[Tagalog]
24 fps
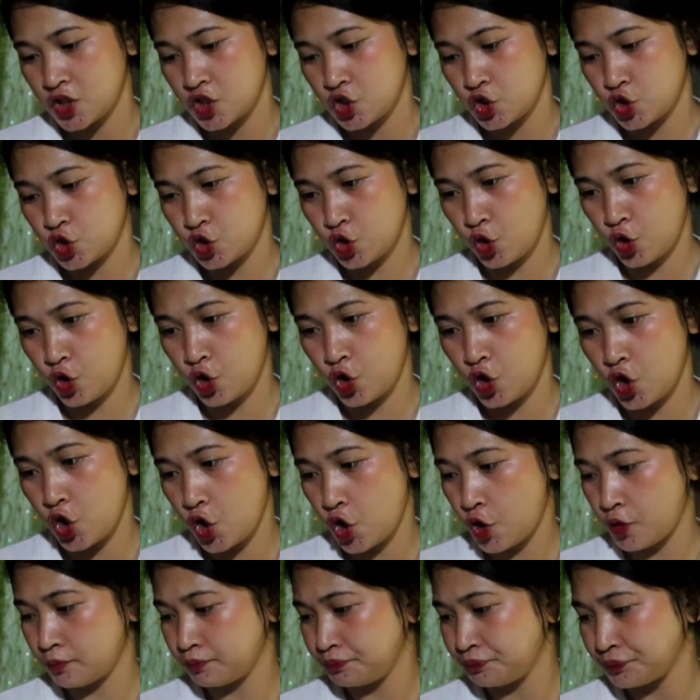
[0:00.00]
So,
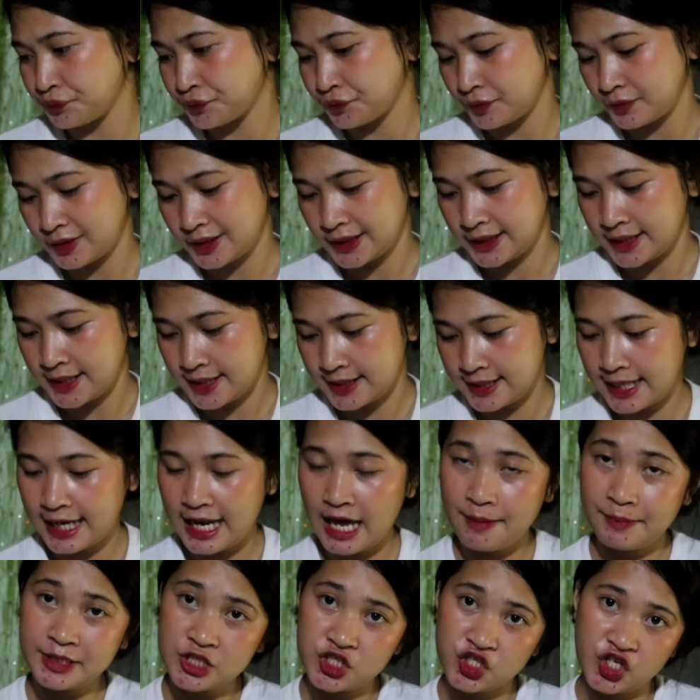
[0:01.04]

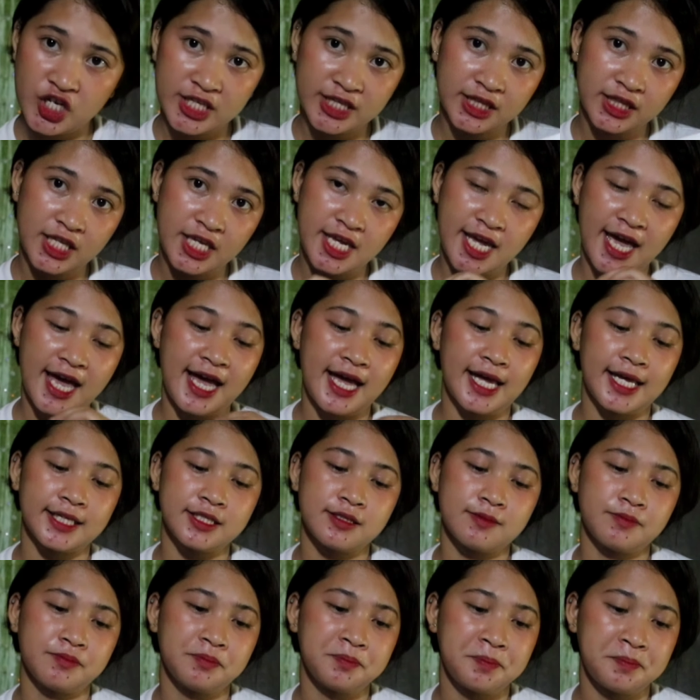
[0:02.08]
salamat Genti at
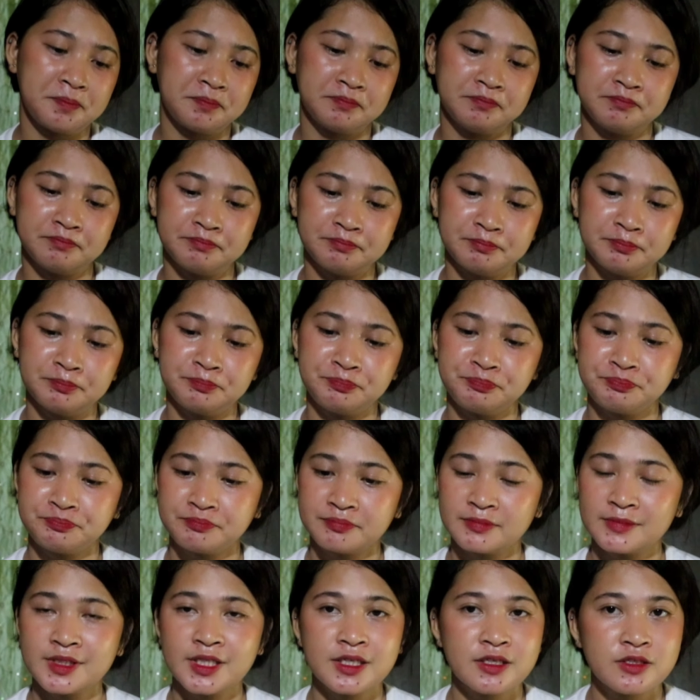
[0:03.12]

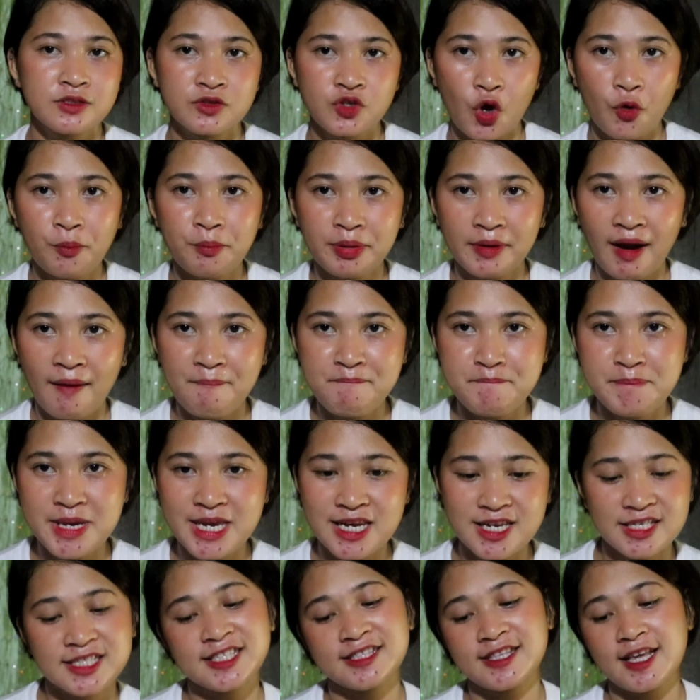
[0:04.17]
sobrang
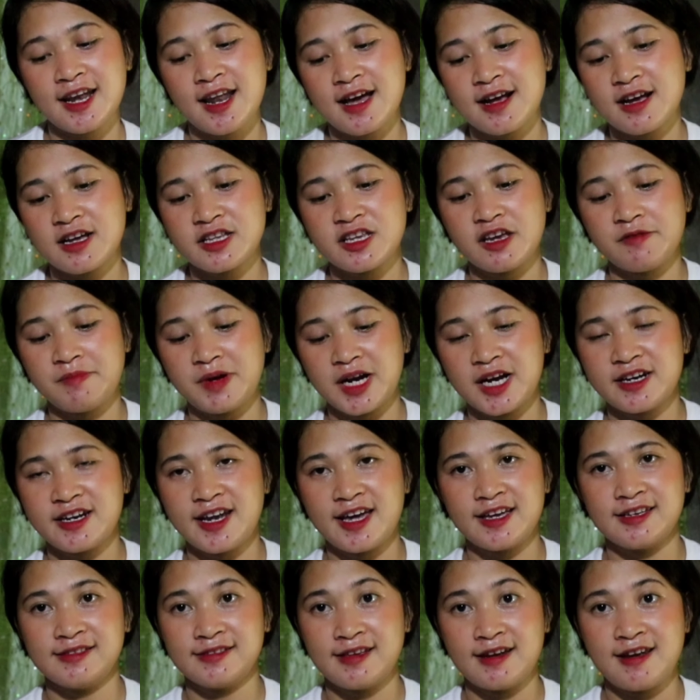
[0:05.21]
bilis talaga niya
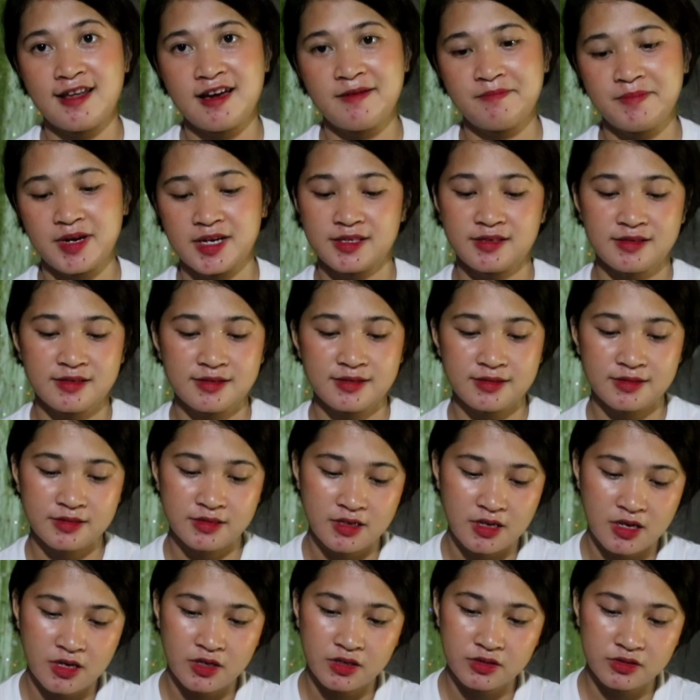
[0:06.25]
mga day. Salamat.
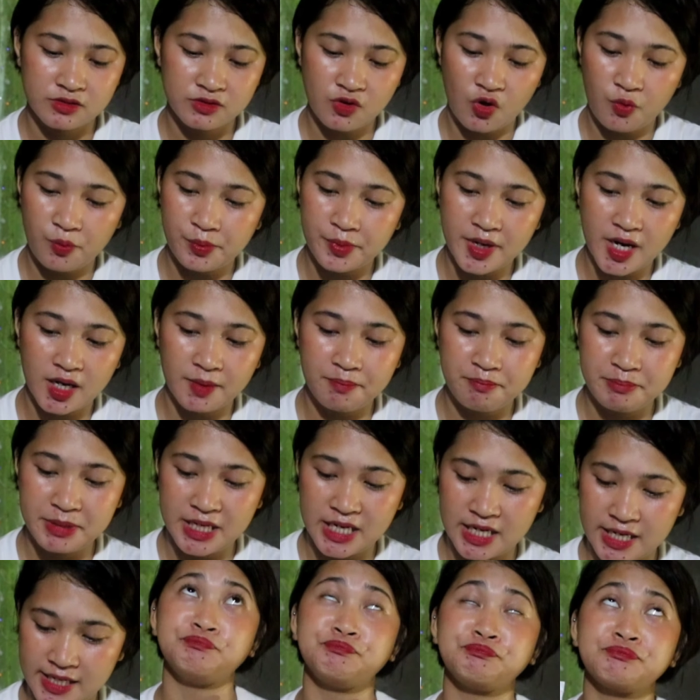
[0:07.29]
Sobrang
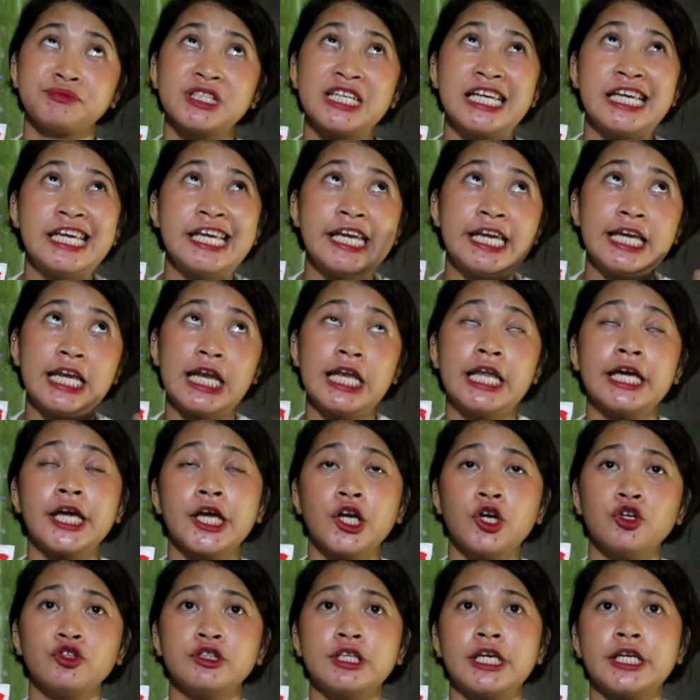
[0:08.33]
bilis.
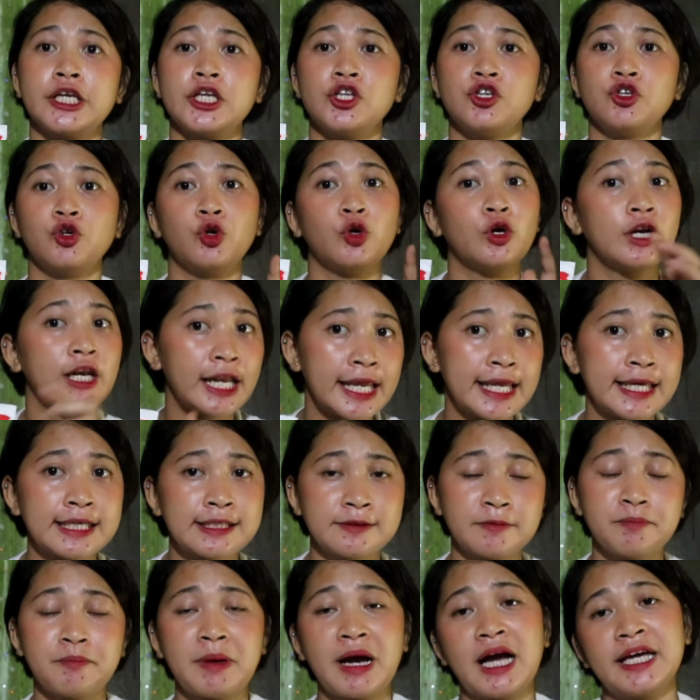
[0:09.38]
Ilalagay ko na rin yung link
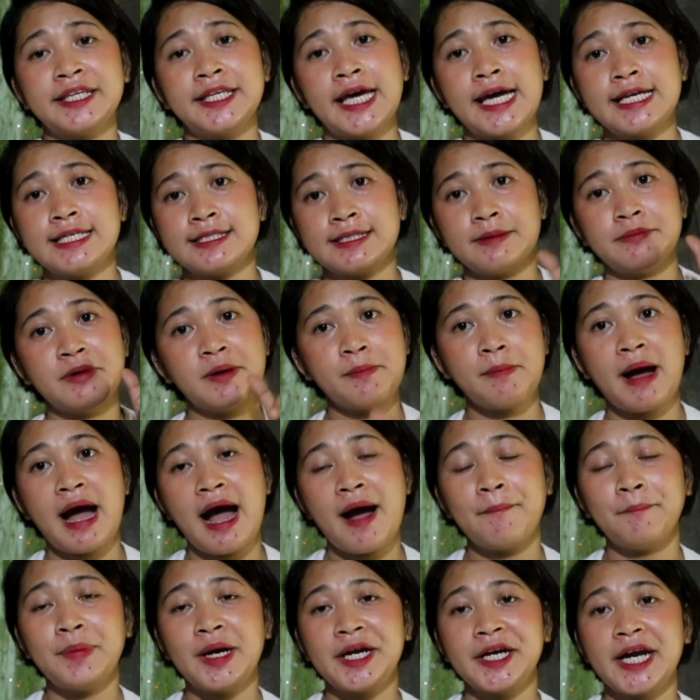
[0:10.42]
mga day sa
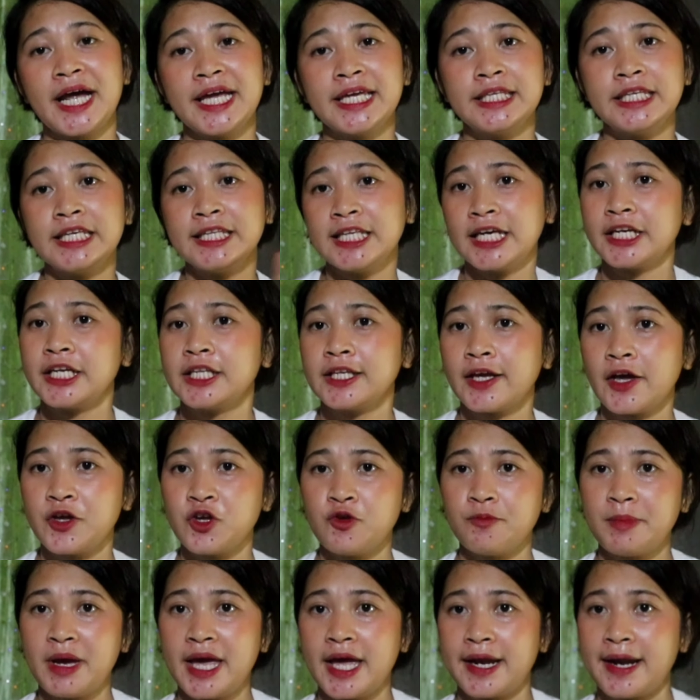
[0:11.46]
baba para hindi na rin
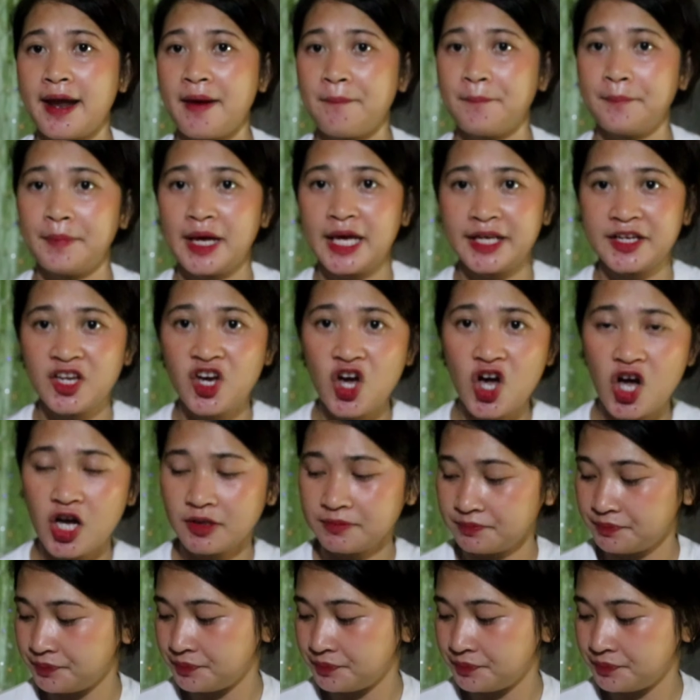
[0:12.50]
kayo mahirapan, no?